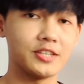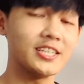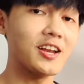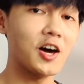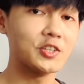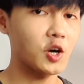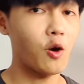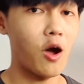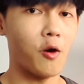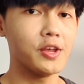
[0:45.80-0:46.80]
để trả lời cho
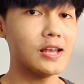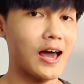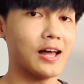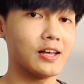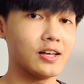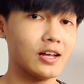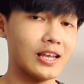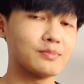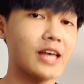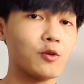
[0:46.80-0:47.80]
câu hỏi là
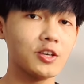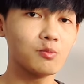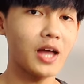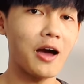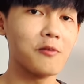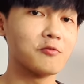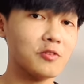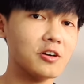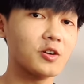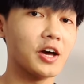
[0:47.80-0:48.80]
làm sao để chúng ta
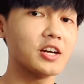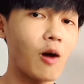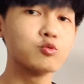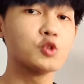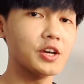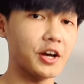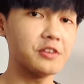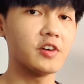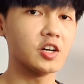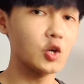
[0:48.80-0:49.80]
vừa có thể không suy
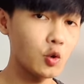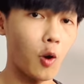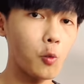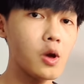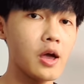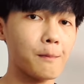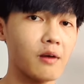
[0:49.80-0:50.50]
nghĩ về người yêu cũ